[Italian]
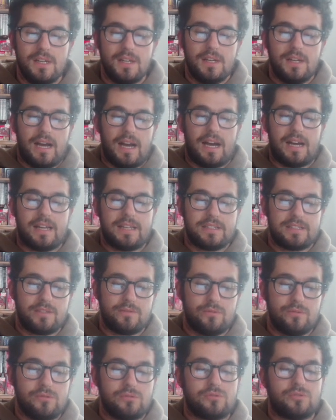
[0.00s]
Ha
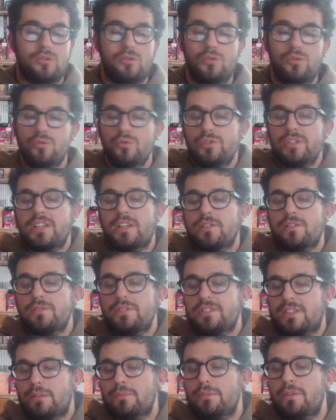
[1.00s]
ricevuto l'unico,
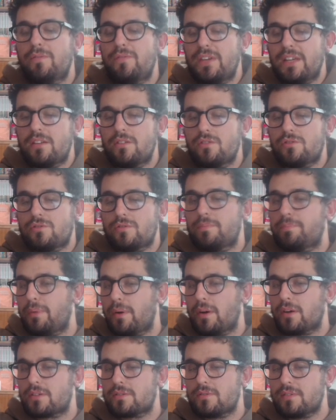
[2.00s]
diciamo, vero
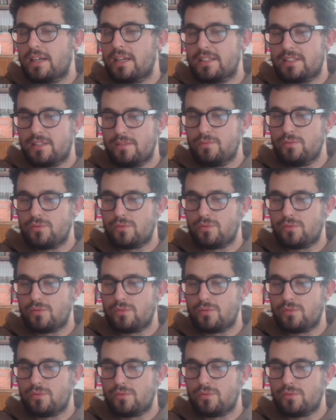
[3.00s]
supporto che ha ricevuto